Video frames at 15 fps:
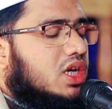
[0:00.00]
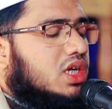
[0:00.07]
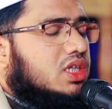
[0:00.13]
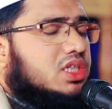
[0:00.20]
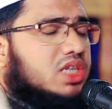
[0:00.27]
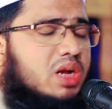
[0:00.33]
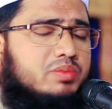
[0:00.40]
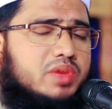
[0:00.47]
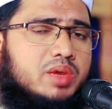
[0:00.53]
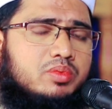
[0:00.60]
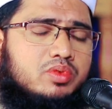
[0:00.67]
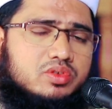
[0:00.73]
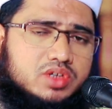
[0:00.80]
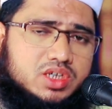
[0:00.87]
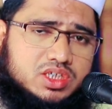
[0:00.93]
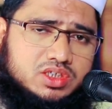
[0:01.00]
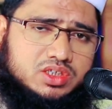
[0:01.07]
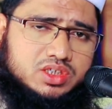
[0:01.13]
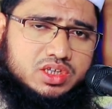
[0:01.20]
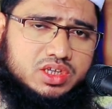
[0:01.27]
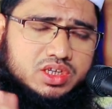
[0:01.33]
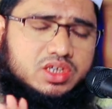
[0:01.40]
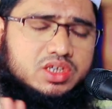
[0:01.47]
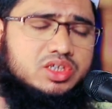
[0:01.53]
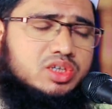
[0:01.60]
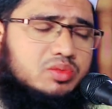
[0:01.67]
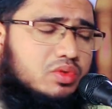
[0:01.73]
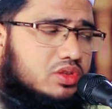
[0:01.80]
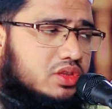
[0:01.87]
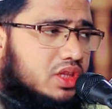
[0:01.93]
স্বামী এবং স্ত্রী
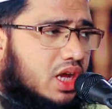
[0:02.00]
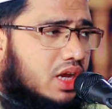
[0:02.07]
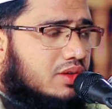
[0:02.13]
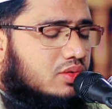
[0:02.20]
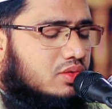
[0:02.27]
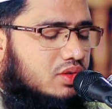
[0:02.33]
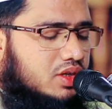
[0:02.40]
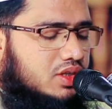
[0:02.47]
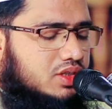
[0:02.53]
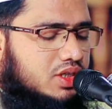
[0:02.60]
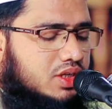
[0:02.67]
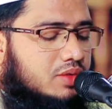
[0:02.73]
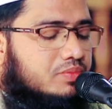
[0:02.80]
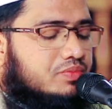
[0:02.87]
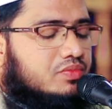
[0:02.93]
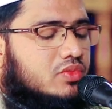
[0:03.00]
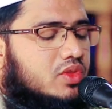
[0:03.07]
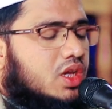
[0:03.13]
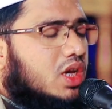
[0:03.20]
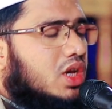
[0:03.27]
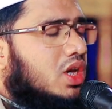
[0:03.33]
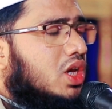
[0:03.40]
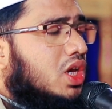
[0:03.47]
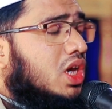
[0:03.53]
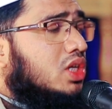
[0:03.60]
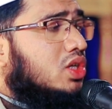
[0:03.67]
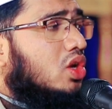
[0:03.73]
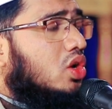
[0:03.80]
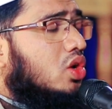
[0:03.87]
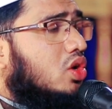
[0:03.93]
জীবন দান করেছি এই
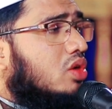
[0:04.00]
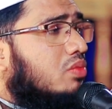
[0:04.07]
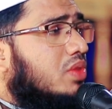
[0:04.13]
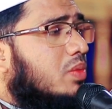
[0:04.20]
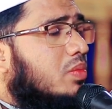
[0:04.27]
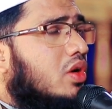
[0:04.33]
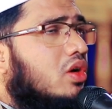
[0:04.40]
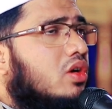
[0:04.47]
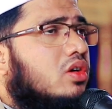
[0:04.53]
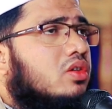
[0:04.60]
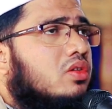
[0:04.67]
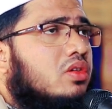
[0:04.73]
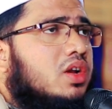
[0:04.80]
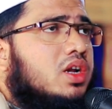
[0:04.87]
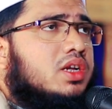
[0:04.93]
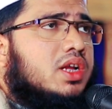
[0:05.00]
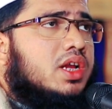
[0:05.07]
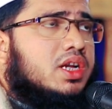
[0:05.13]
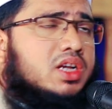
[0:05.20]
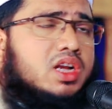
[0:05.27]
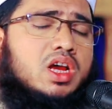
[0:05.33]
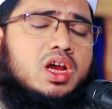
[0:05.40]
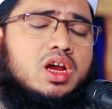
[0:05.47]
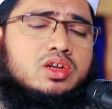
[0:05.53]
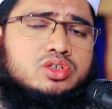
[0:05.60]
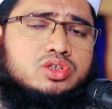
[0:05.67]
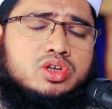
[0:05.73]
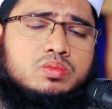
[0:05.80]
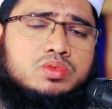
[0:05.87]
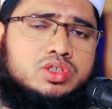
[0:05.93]
জন্য বিবাহ করাটা এটা
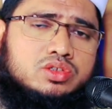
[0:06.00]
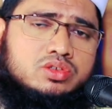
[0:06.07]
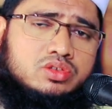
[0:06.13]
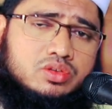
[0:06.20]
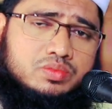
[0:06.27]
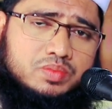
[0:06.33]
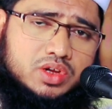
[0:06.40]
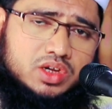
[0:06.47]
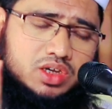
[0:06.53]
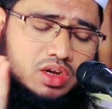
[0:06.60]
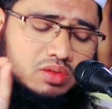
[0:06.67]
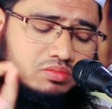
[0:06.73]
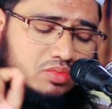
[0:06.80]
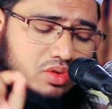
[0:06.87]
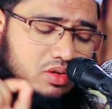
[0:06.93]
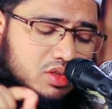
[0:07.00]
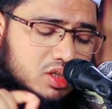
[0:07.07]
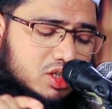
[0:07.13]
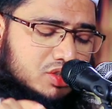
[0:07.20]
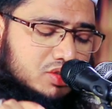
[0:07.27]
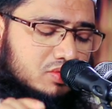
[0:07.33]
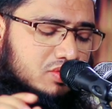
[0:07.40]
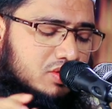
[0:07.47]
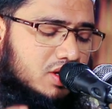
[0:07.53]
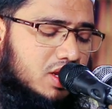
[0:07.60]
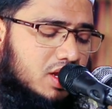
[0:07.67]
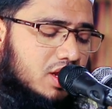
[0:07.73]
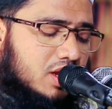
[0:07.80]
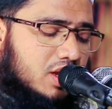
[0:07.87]
সমস্ত পয়গম্বরদের সুন্না